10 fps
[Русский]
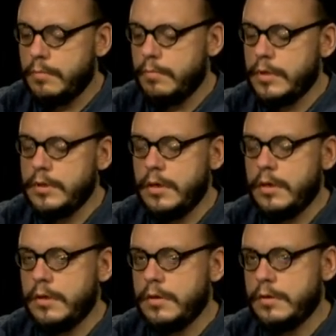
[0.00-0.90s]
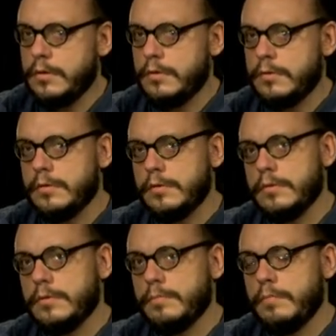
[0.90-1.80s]
манере
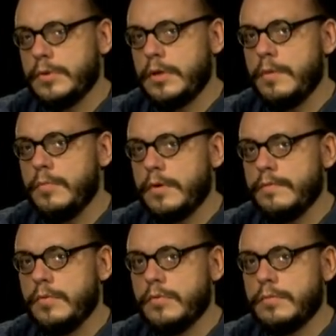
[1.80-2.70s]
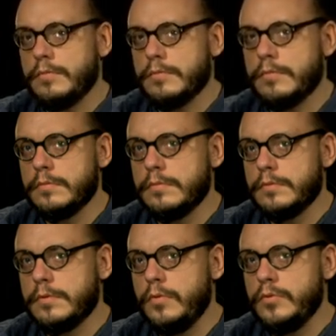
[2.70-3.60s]
э, под камерой вдруг
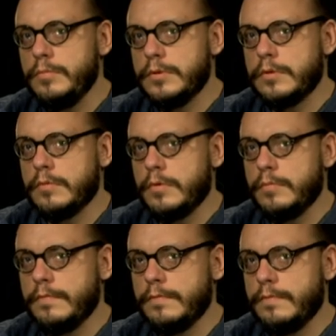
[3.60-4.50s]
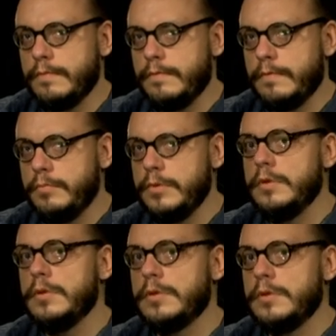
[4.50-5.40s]
с людьми, с которыми в
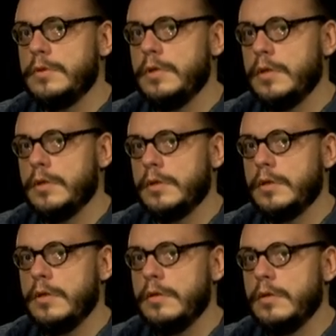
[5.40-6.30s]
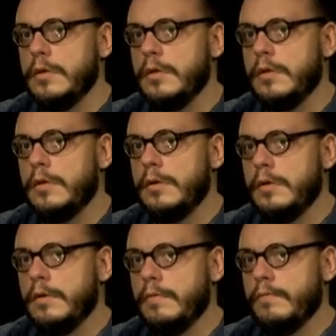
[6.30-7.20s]
обыденной жизни я на «ты»,
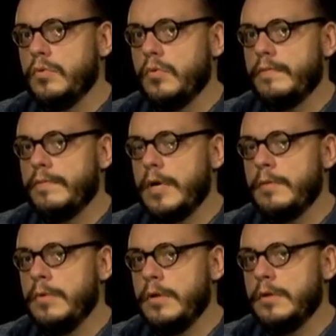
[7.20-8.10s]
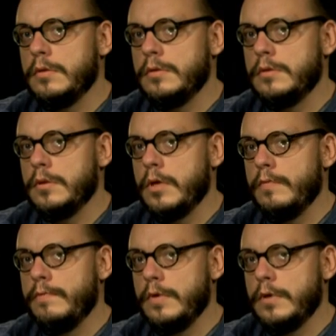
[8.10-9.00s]
вдруг в камере начинаю
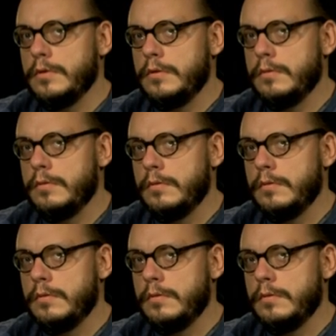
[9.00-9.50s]
выкать.